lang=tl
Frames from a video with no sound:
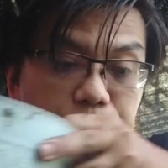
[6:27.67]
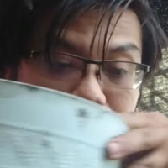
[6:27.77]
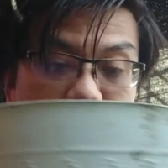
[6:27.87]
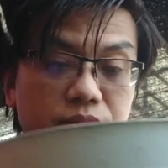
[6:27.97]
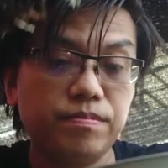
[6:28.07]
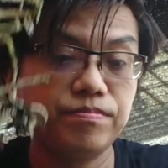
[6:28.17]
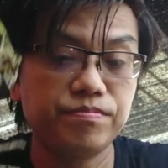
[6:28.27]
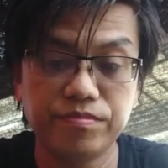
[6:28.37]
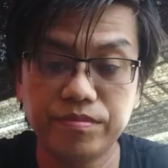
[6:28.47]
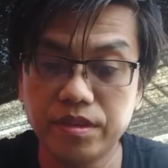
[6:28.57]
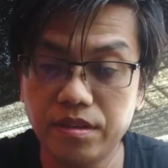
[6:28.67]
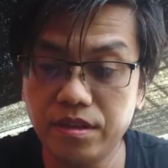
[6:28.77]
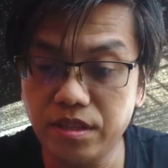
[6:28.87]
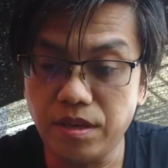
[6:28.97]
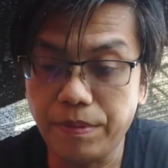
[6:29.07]
ilipat,
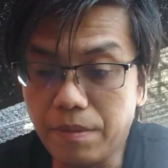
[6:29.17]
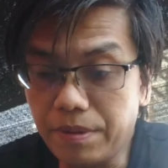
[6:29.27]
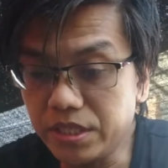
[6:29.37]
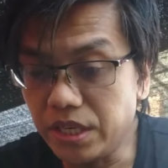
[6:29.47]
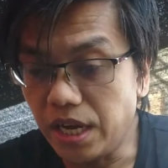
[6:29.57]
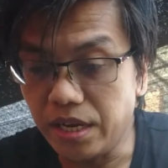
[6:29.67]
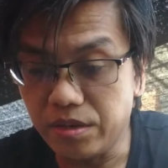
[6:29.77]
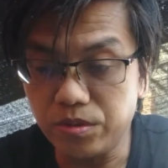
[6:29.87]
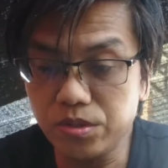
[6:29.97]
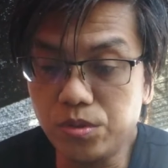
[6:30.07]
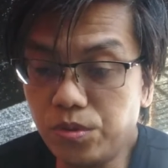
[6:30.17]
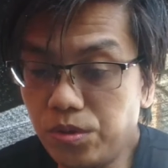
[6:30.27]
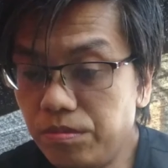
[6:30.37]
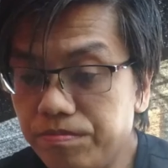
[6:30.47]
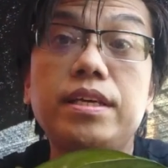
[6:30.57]
hindi pa naman siya ano.
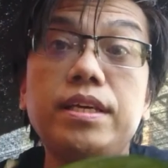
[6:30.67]
So